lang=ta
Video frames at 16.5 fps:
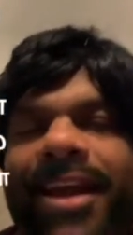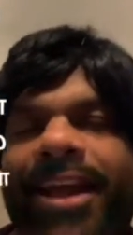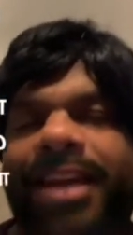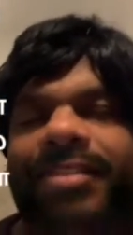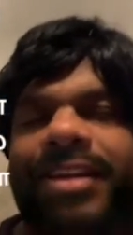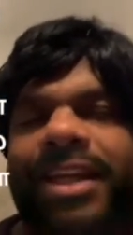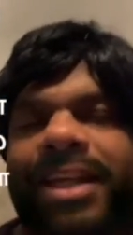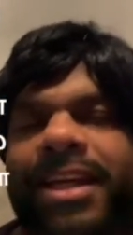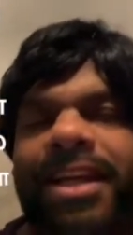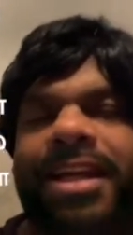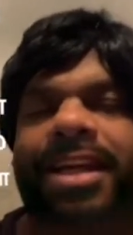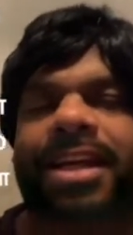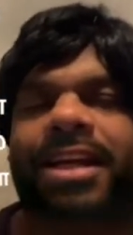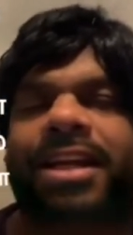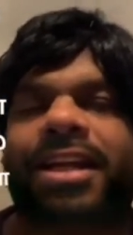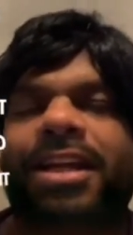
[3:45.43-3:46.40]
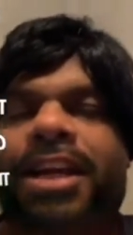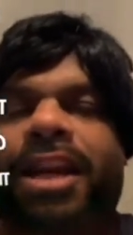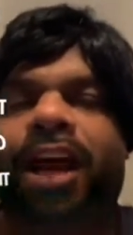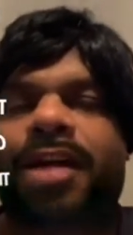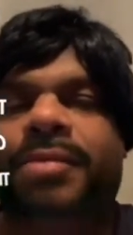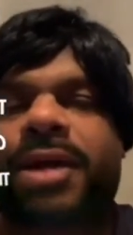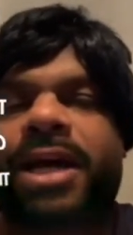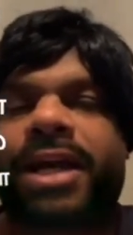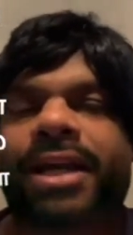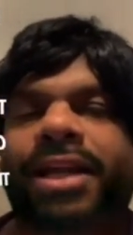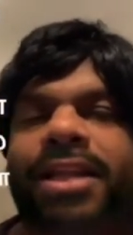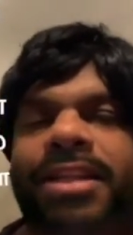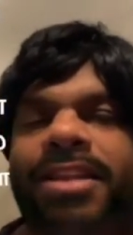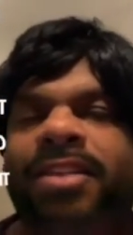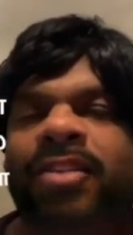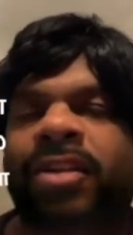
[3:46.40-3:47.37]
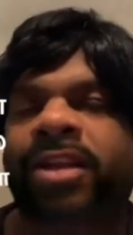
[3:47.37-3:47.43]
எனவே
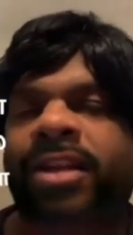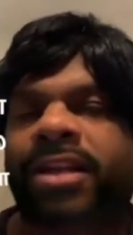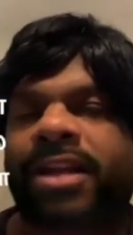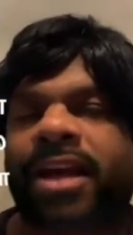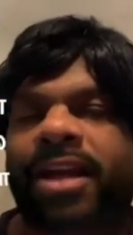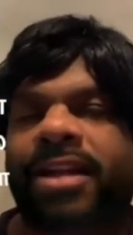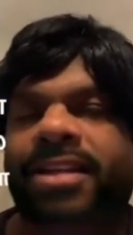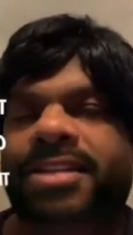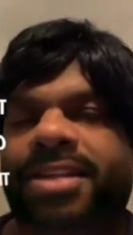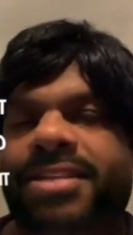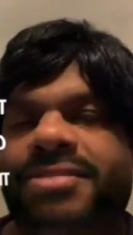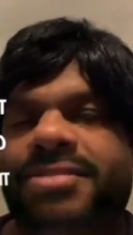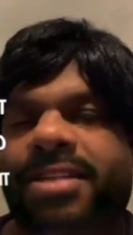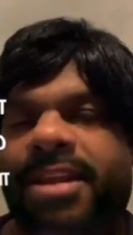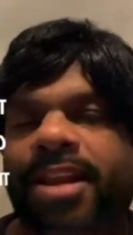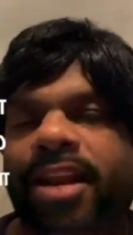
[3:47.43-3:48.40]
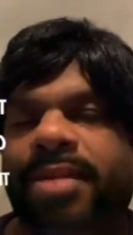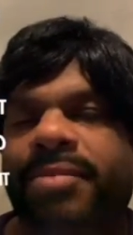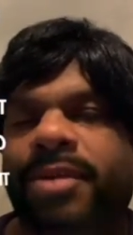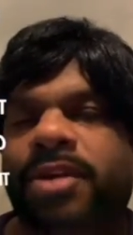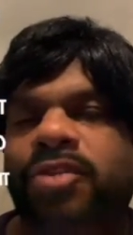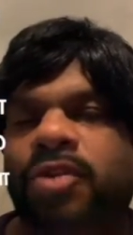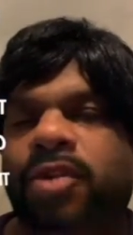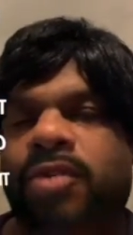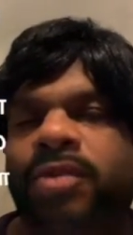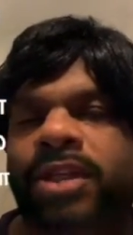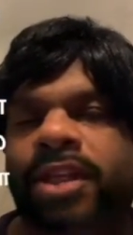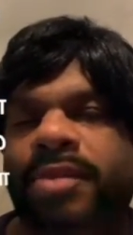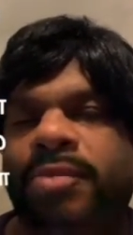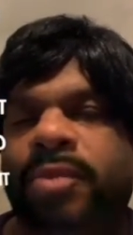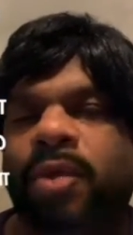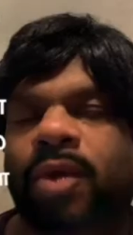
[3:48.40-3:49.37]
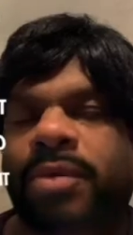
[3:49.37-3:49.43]
ராமாயணத்துக்குள்ளே நாங்கள் ஜெய் ஸ்ரீராம் என்று
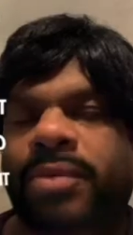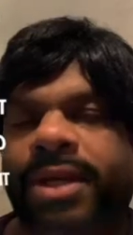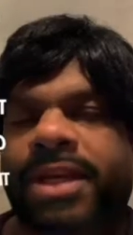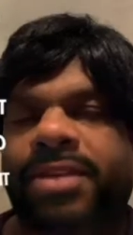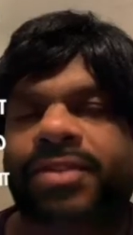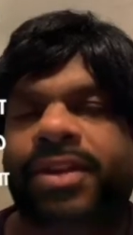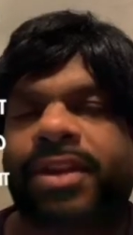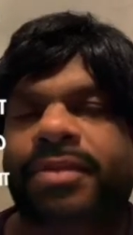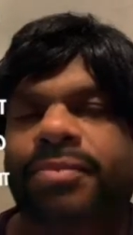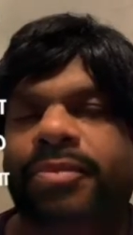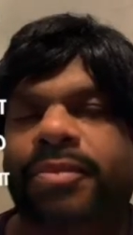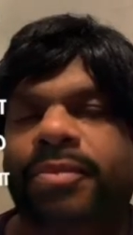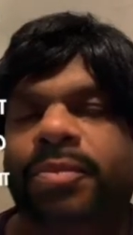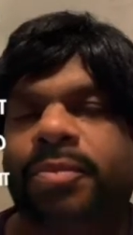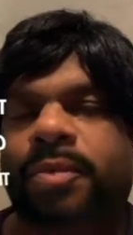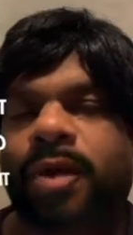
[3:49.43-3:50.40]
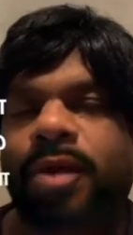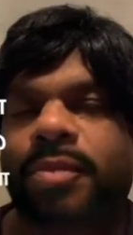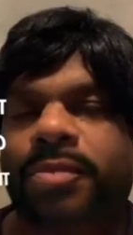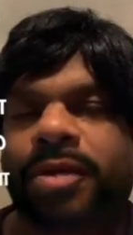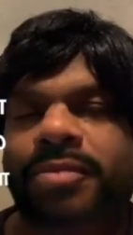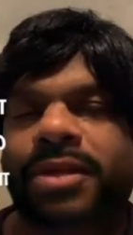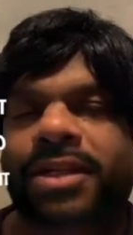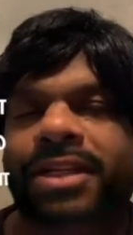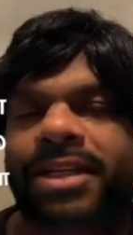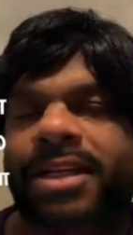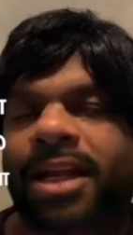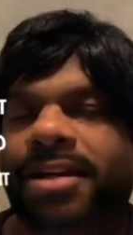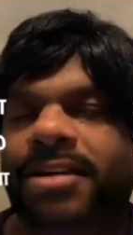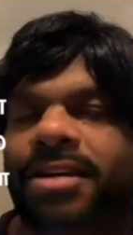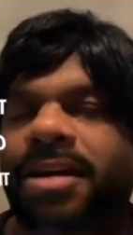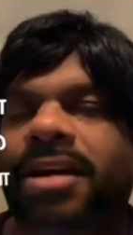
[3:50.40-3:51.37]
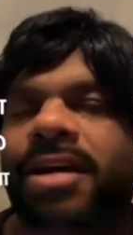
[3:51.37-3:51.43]
சொல்வதன் கூட என்ன செய்து புலப்படும் என்று
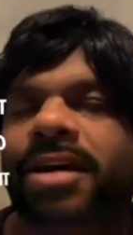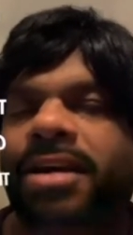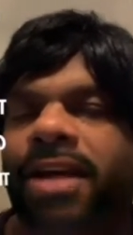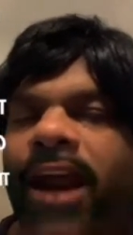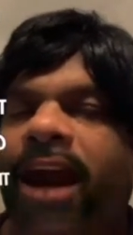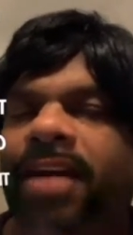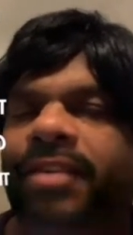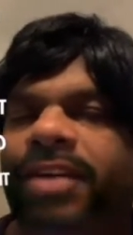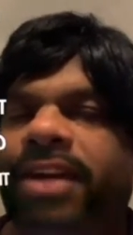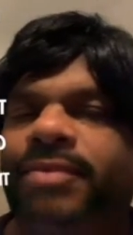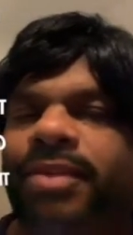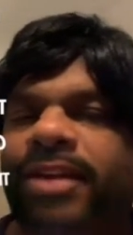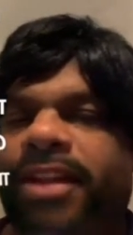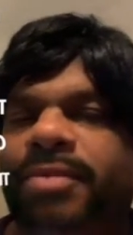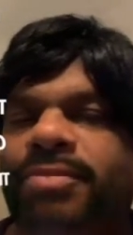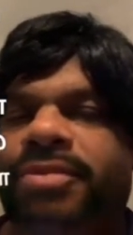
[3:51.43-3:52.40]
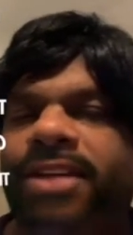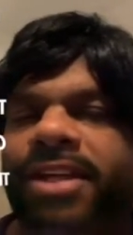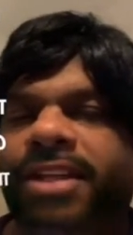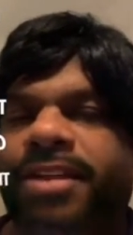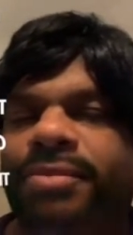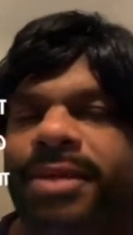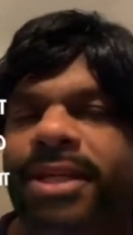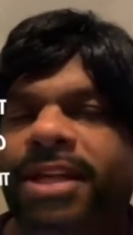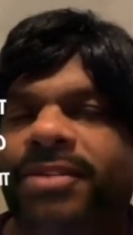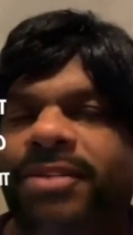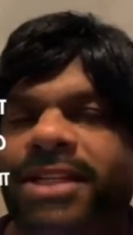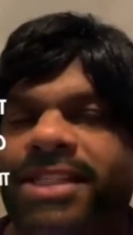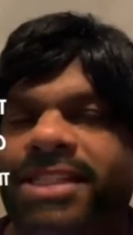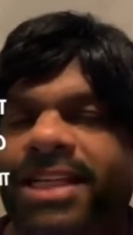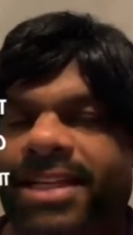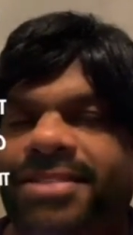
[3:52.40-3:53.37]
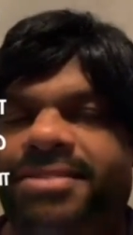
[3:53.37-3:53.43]
கேட்டால் ராவண வதம் செய்த பின் அவன்
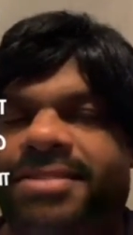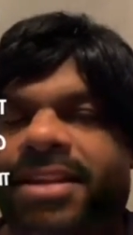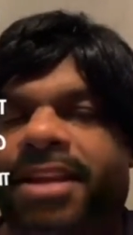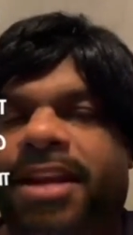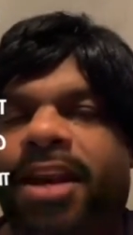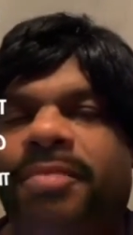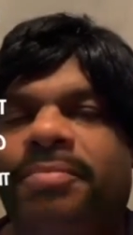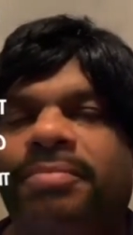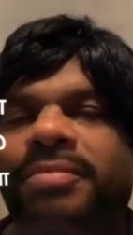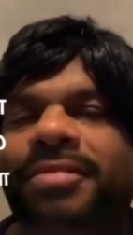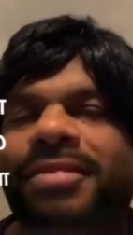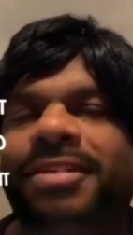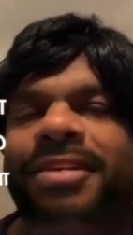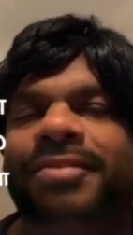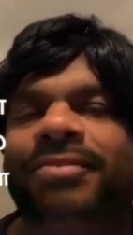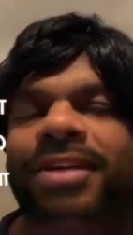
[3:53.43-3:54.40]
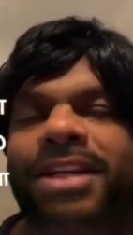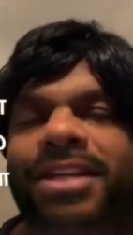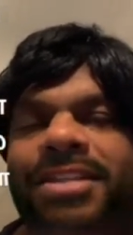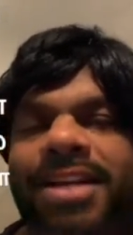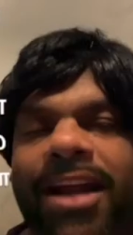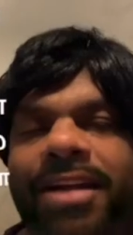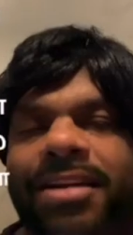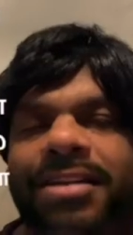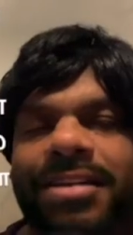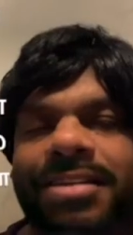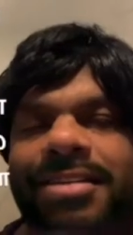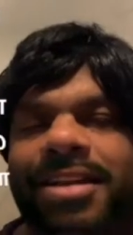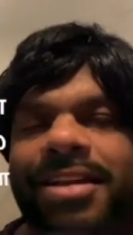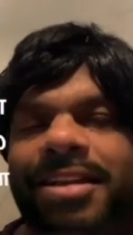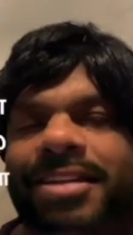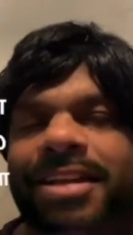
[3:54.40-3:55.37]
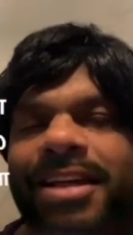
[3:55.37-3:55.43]
ஜெய் ஸ்ரீராம் வென்றான்
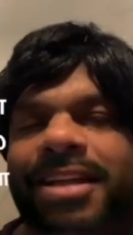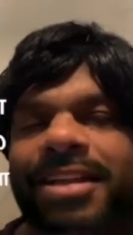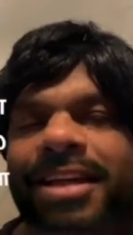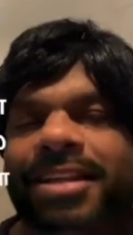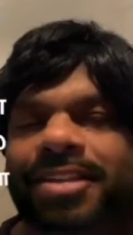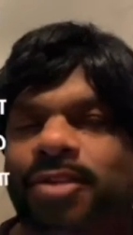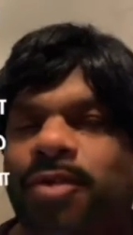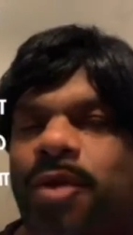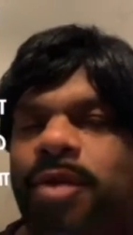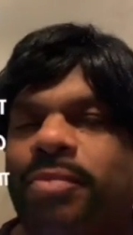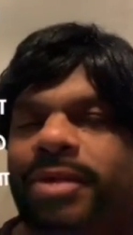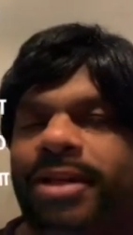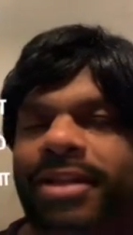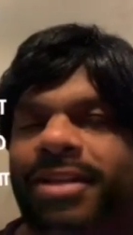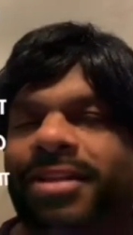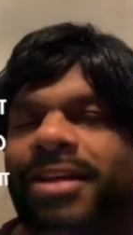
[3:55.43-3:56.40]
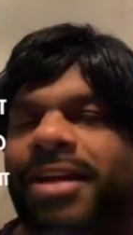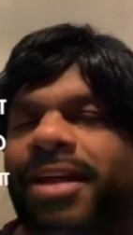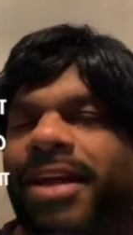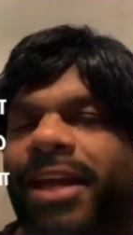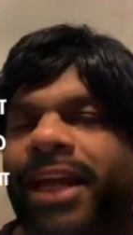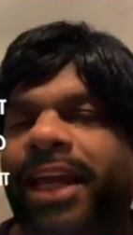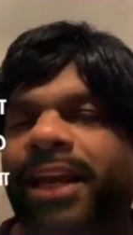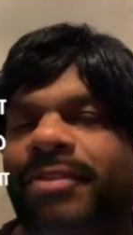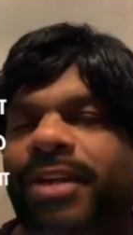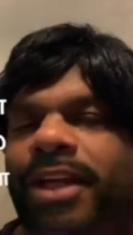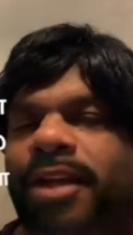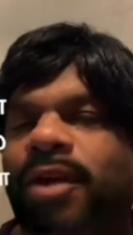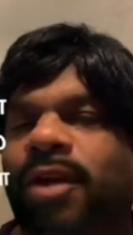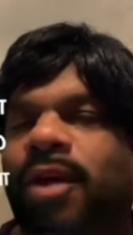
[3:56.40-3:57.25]
என்றுதான் அது சொல்லப்படுகிறது எனவே